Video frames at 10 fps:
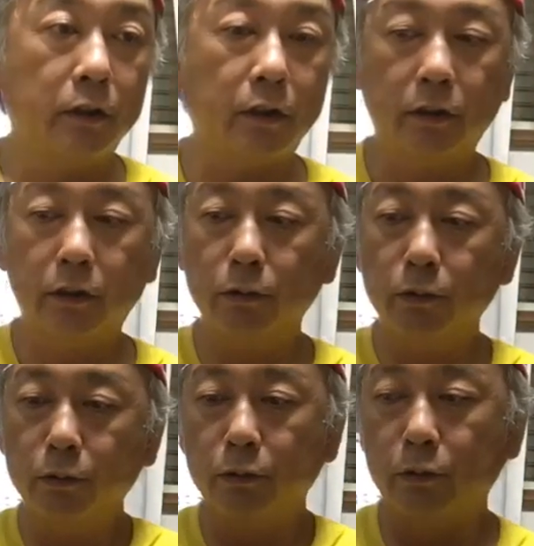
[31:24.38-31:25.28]
え
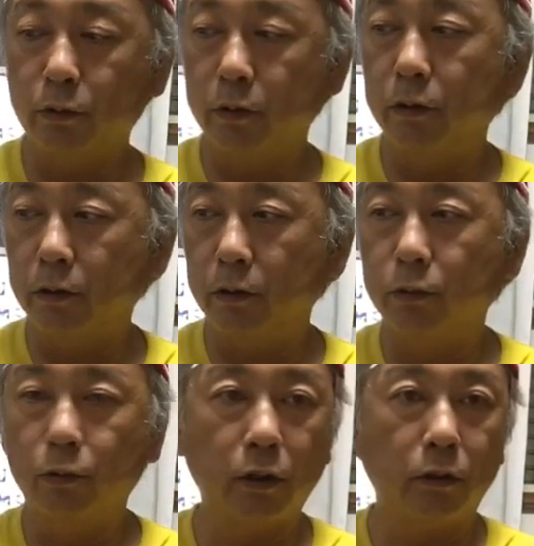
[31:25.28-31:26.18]
今日の、えー、
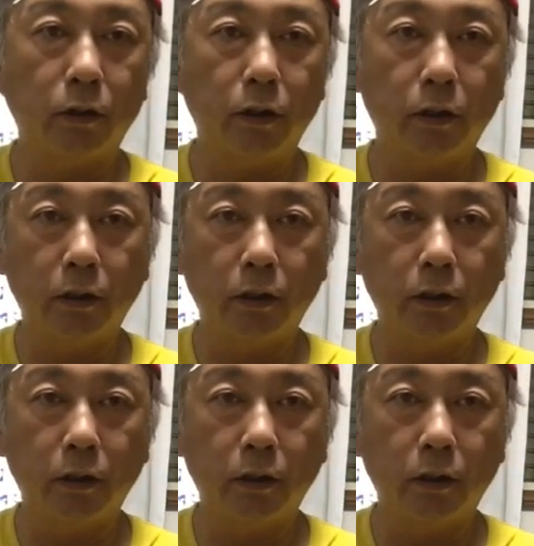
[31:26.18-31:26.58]
動画は、